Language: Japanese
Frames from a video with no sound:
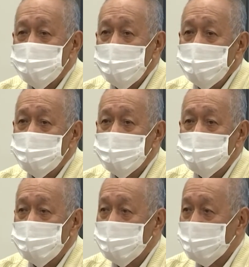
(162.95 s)
線は
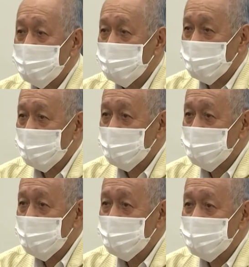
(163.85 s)
そうなりっつった
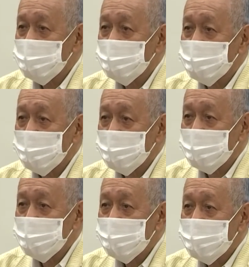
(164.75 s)
の線はそうなり
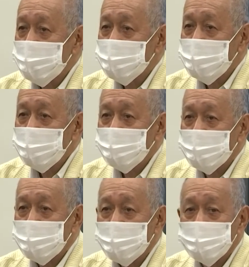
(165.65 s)
線って
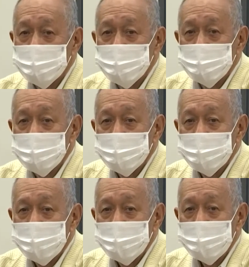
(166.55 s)
のは
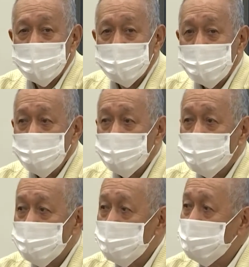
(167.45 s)
選ぶ選ぶ
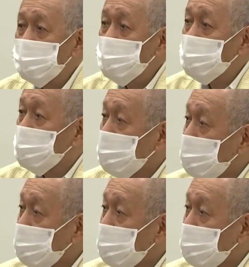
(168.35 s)
ことは作ること